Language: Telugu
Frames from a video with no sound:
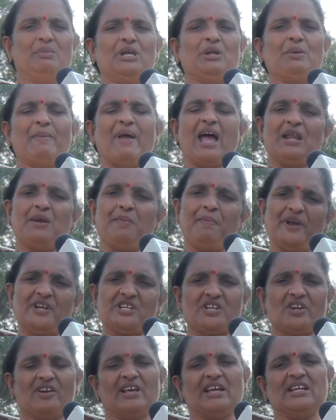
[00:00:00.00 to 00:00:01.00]
మీరు
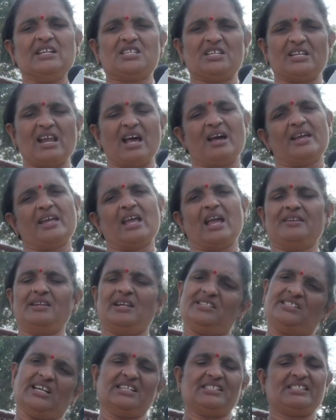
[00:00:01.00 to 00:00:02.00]
మేనిఫెస్టోలో ఇచ్చినా
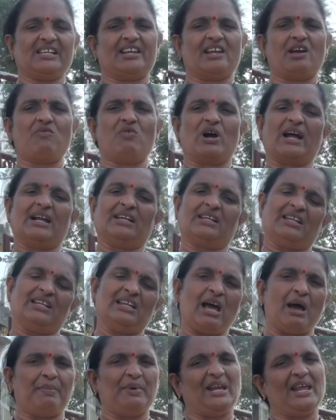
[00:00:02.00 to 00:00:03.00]
అవన్నీ చేశారా
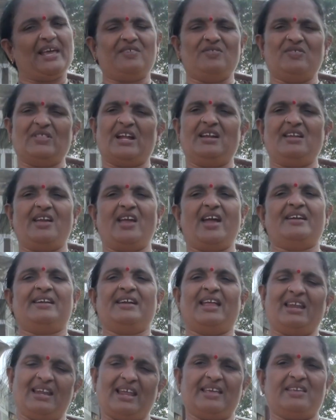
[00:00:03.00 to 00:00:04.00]
ఒక్కటన్నా అమలు అయిందండి ఏడు
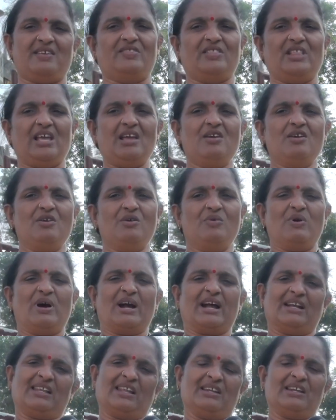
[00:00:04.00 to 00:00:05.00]
నెలలు అయ్యింది
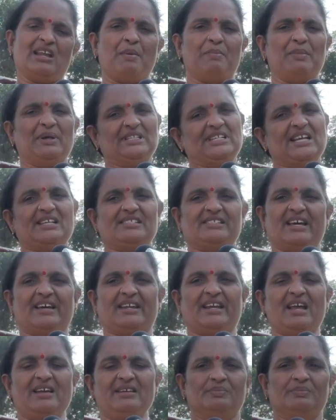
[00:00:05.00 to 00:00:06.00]
ఒక్కటన్నా అమలు
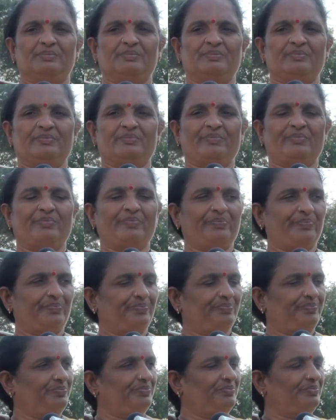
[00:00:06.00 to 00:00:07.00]
చేశారా అలాగే మన
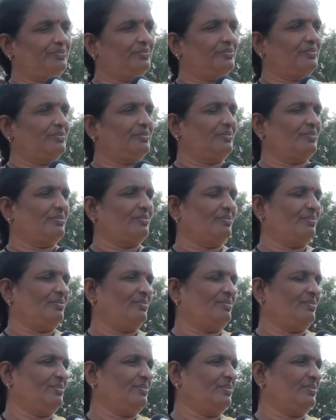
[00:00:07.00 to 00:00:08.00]
మంత్రులు
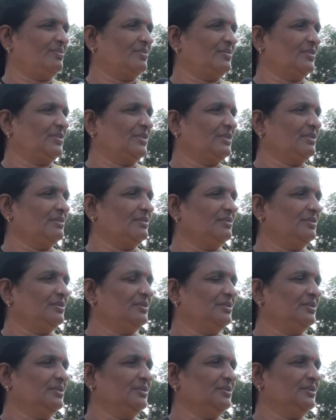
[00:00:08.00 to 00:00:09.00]
కేబినెట్ మంత్రులు జగన్
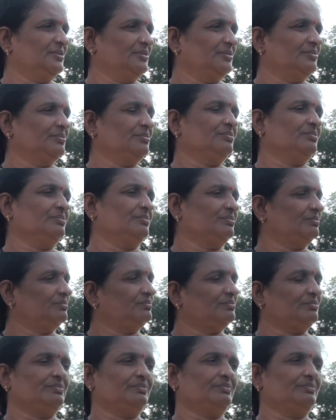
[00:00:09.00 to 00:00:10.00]
కేబినెట్ మంత్రులు
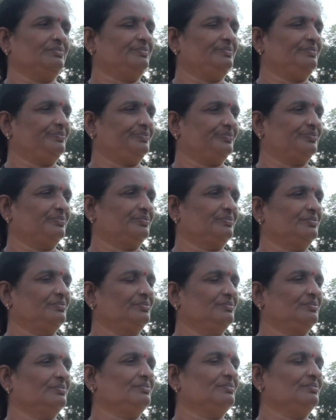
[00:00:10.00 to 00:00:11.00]
బొత్సాను మళ్ళీ స్పీకరు
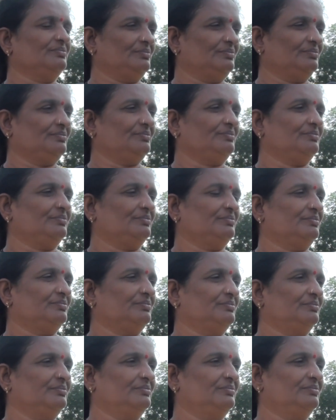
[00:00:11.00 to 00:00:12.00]
అమరావతి
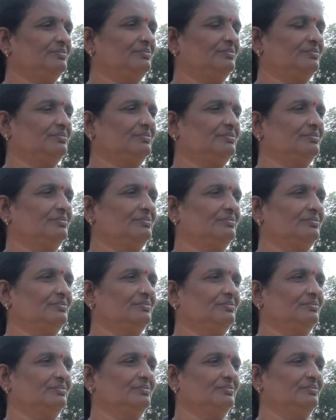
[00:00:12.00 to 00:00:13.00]
గురించి ఎడారి అని
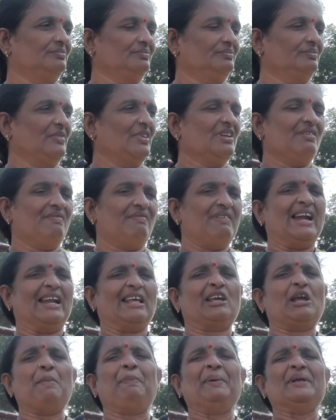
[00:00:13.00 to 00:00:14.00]
అమరావతి
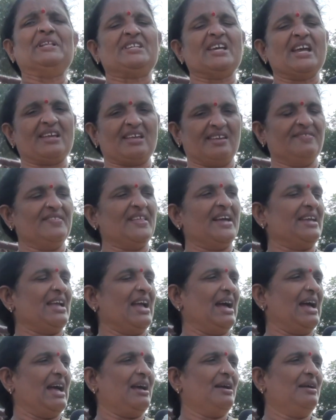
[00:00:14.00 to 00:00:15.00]
వాళ్ళకి
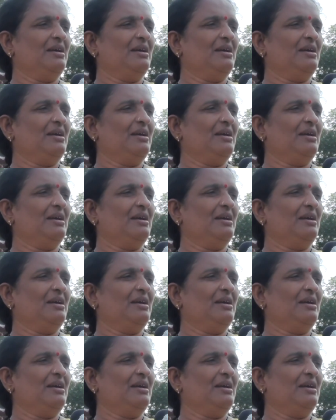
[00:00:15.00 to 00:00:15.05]
పిచ్చెక్కిందయ్యా